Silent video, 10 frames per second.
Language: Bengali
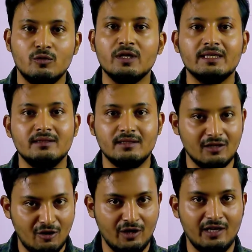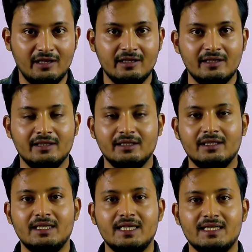খুঁয়ে দিতে হয়
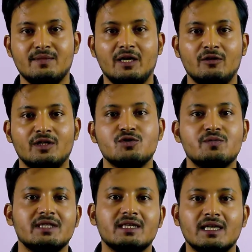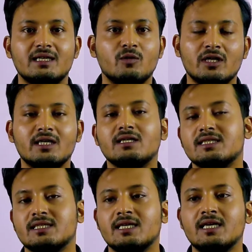ঠিক আছে ভালো কিছু পেতে গেলে বলে না
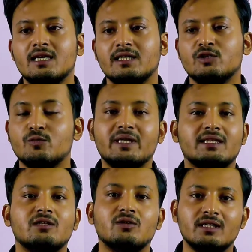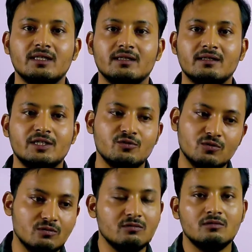যে কিছু পেতে হলে কিছু
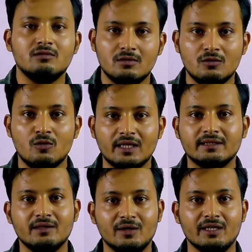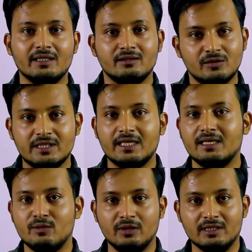খোয়াতে হয় তো
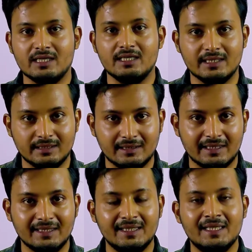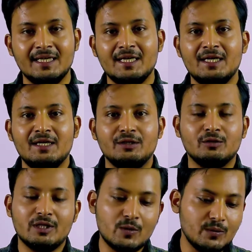সেটাই বলতে চাই যে এক্স্যাক্টলি
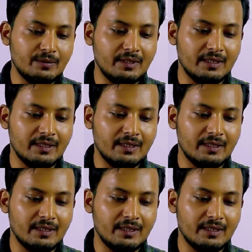তো দেখুন